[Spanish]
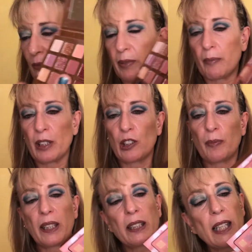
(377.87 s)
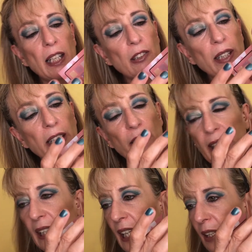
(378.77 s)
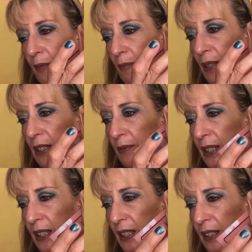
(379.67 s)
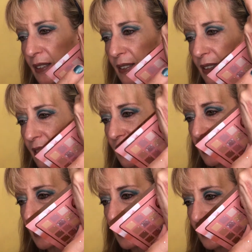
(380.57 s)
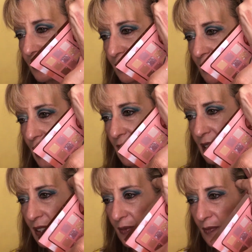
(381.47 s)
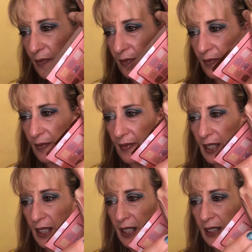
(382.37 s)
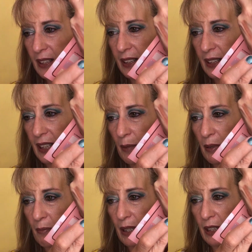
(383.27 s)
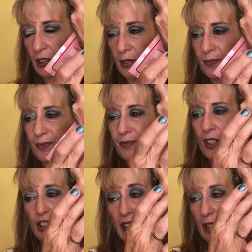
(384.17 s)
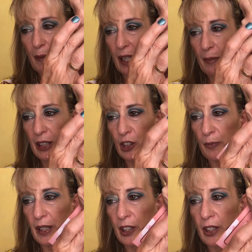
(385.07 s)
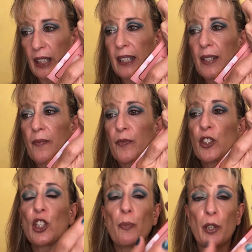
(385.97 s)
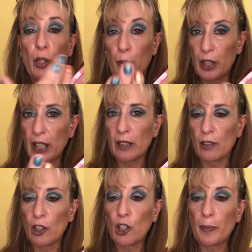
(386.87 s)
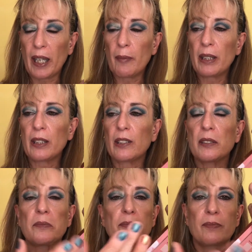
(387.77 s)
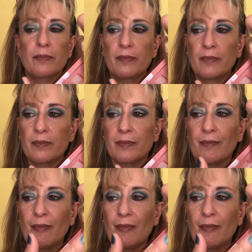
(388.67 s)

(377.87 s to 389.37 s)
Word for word: un pigmento prensado, que nos darían más brilli, ¿veis? Y sin necesidad de pigmento, o sea, de pegamento, perdón. Yo puedo poner o no pegamento, mm,